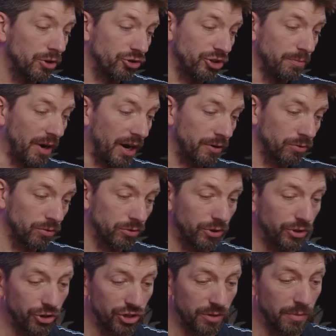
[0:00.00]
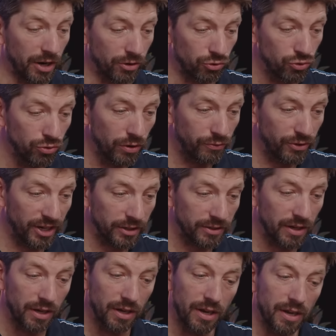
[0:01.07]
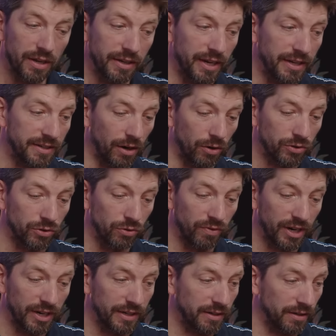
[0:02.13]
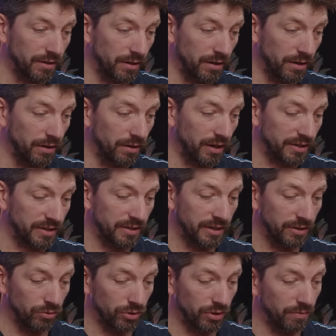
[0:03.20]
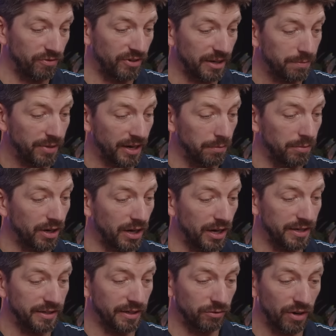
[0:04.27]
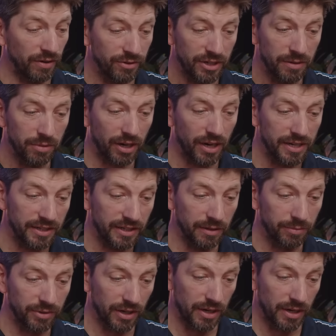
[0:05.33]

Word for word: Shimano die Shimano-Schuhe fährt geht ja auch so weit, äh, dass es nicht nur den Flat Pedal Bereich, den Gravity Bereich gibt.